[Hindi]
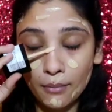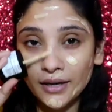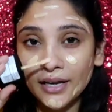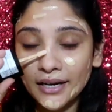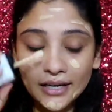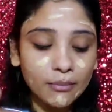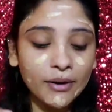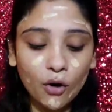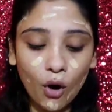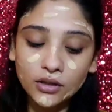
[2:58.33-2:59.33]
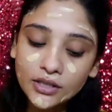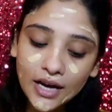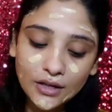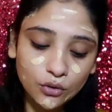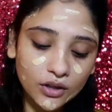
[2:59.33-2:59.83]
बट ये लिटिल बिट
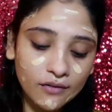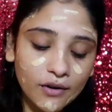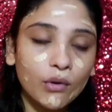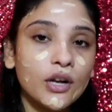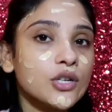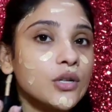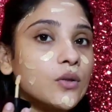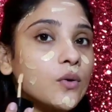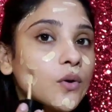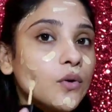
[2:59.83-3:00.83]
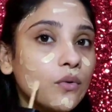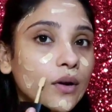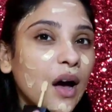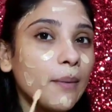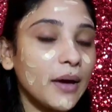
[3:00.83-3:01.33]
ऑक्सीडाइज होते हैं फाउंडेशन तो यू you नो know,